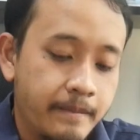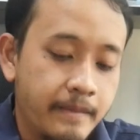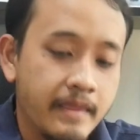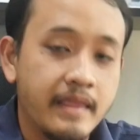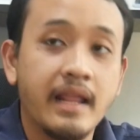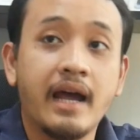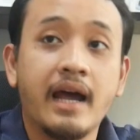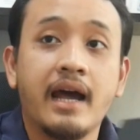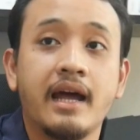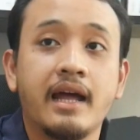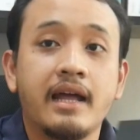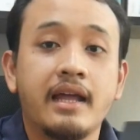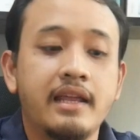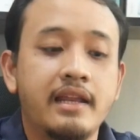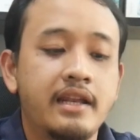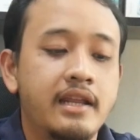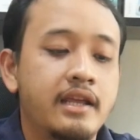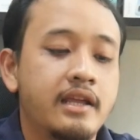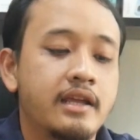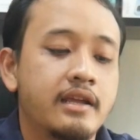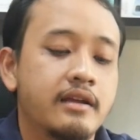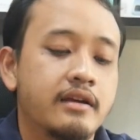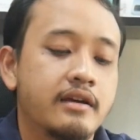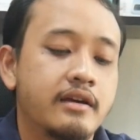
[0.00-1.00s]
Nah,
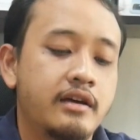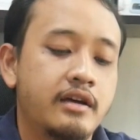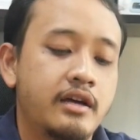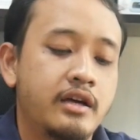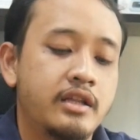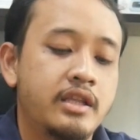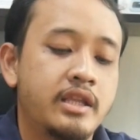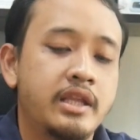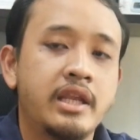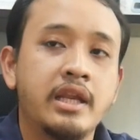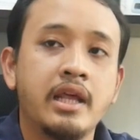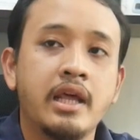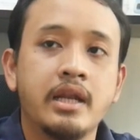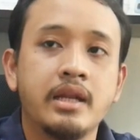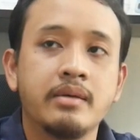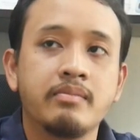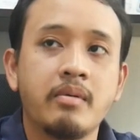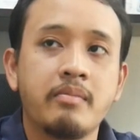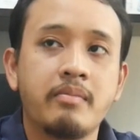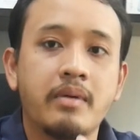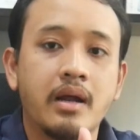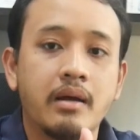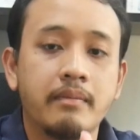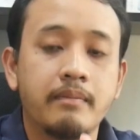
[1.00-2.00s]
ini uh, eh, ini ada
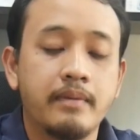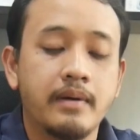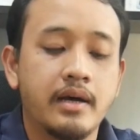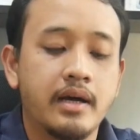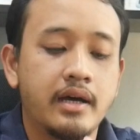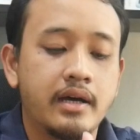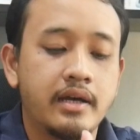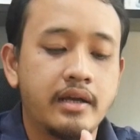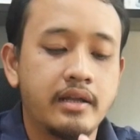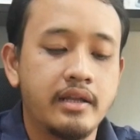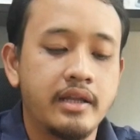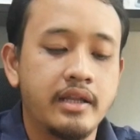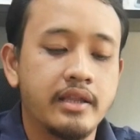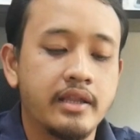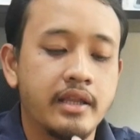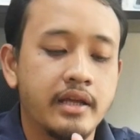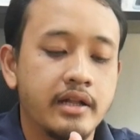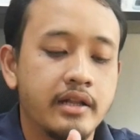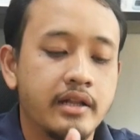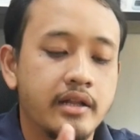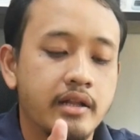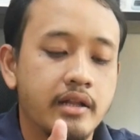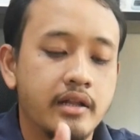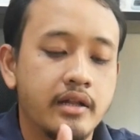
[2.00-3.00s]
beberapa
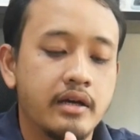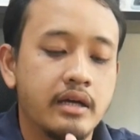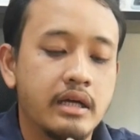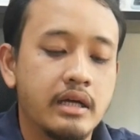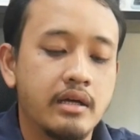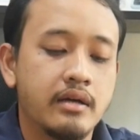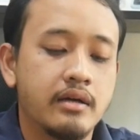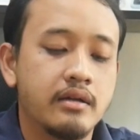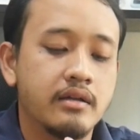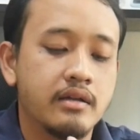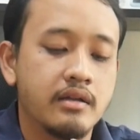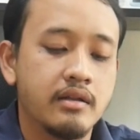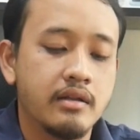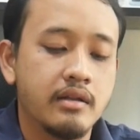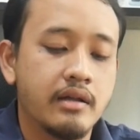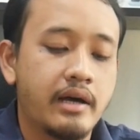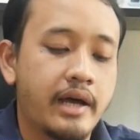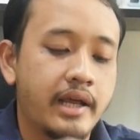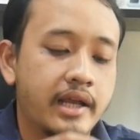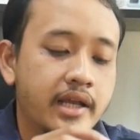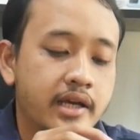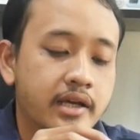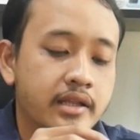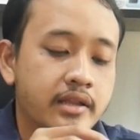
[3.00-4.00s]
detail
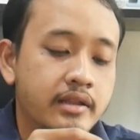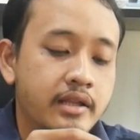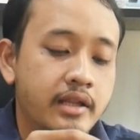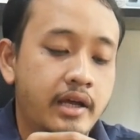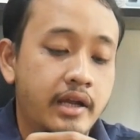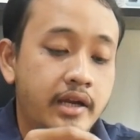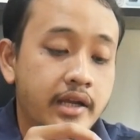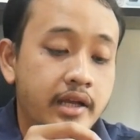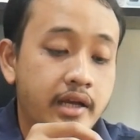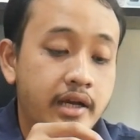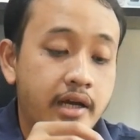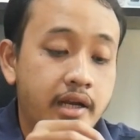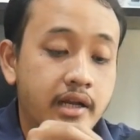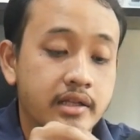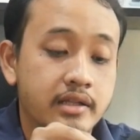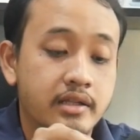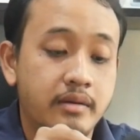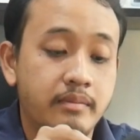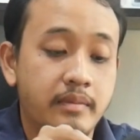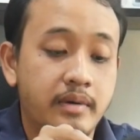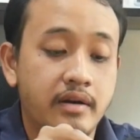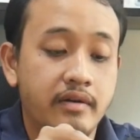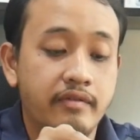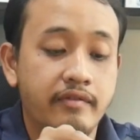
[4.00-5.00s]
icon dari
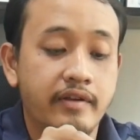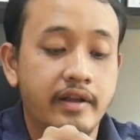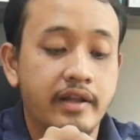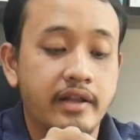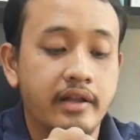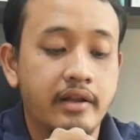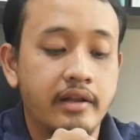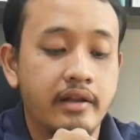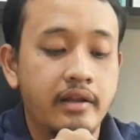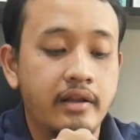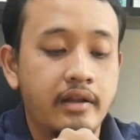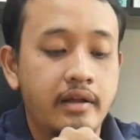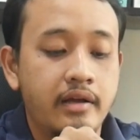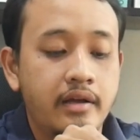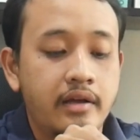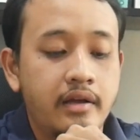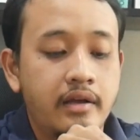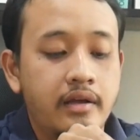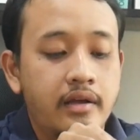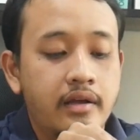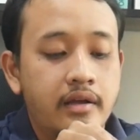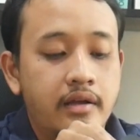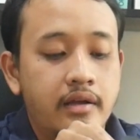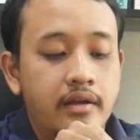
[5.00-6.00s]
karakter Marvel.
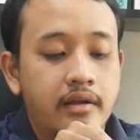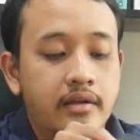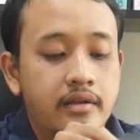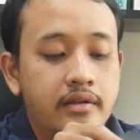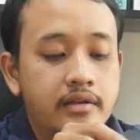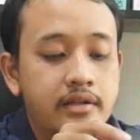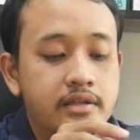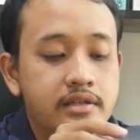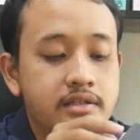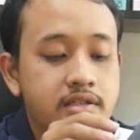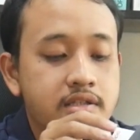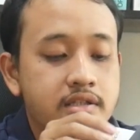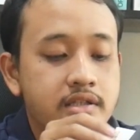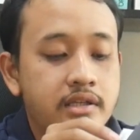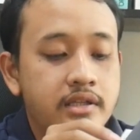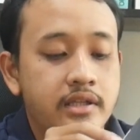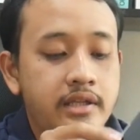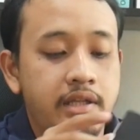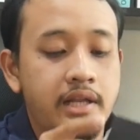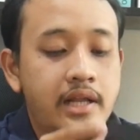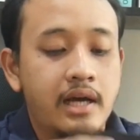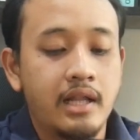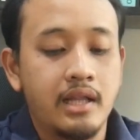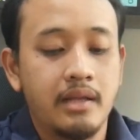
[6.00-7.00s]

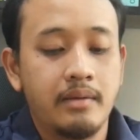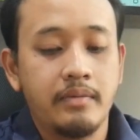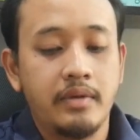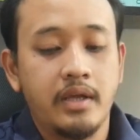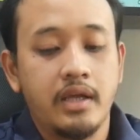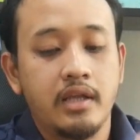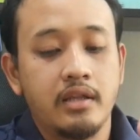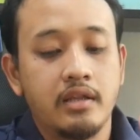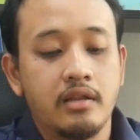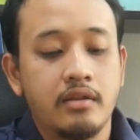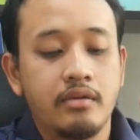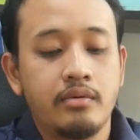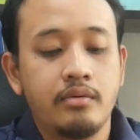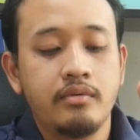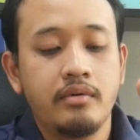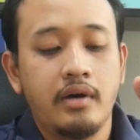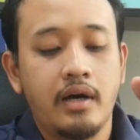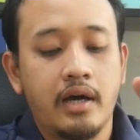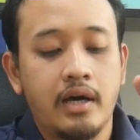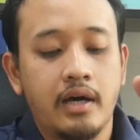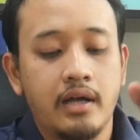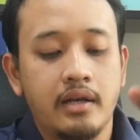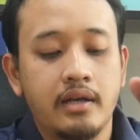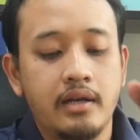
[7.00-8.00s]
Di dalamnya itu
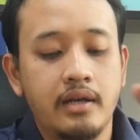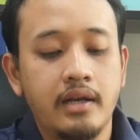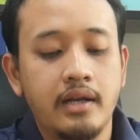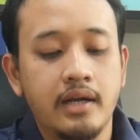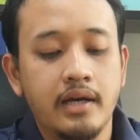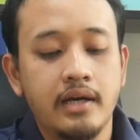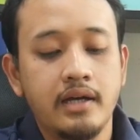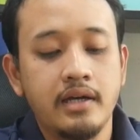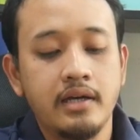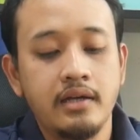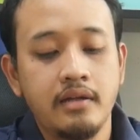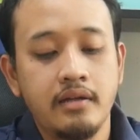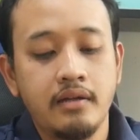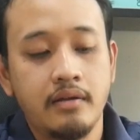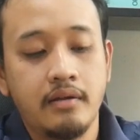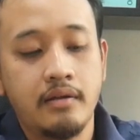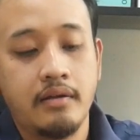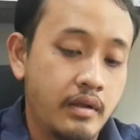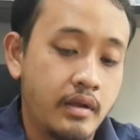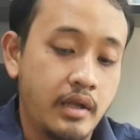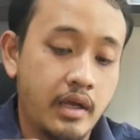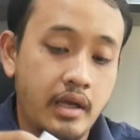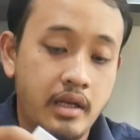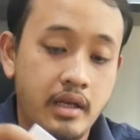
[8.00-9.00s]
ada
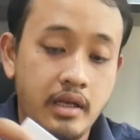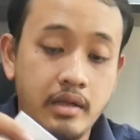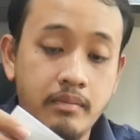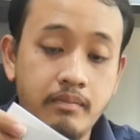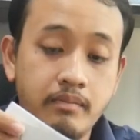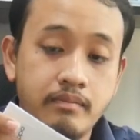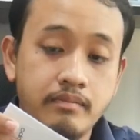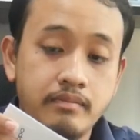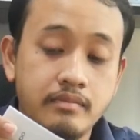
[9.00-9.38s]
ya ini